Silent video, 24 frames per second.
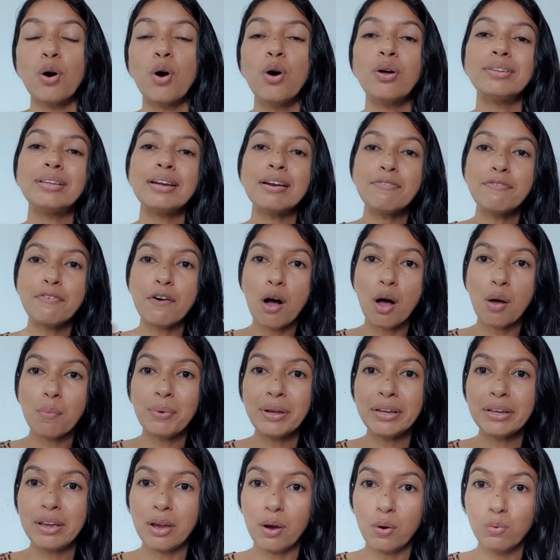Outra
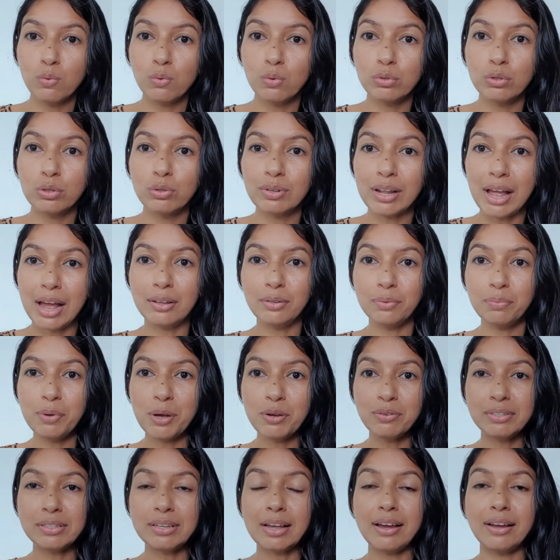forma que eu uso lá no
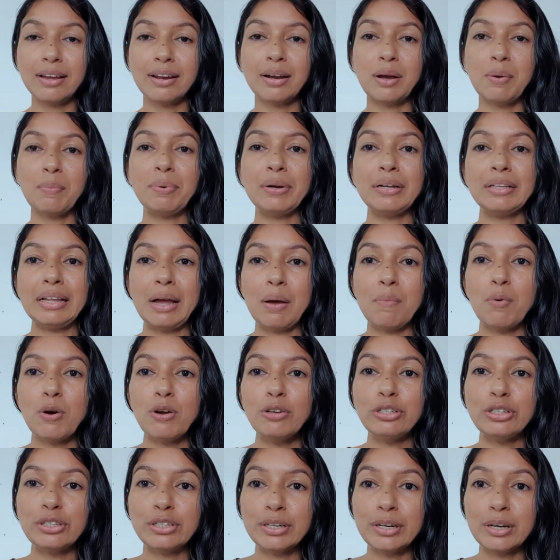meu Instagram para estar tá
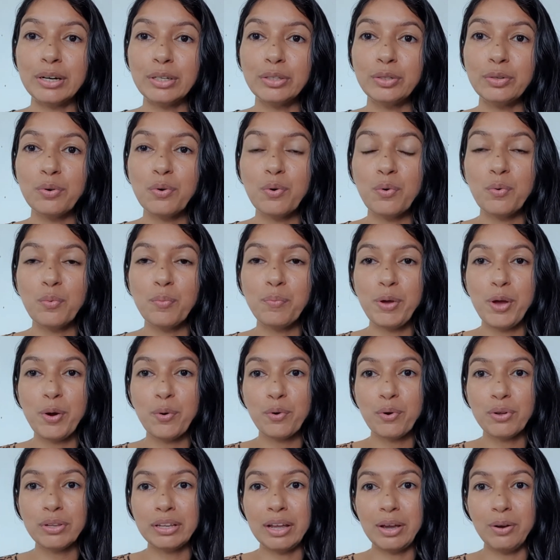mostrando o
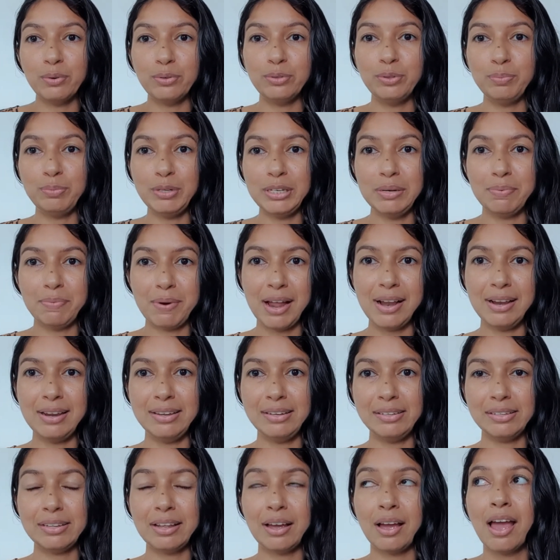meu conteúdo
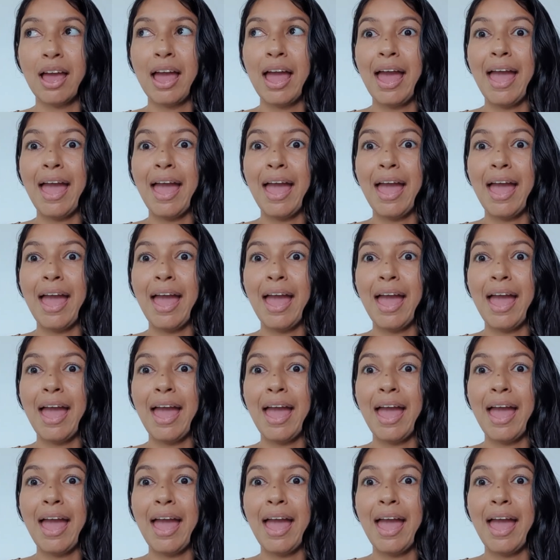minimalista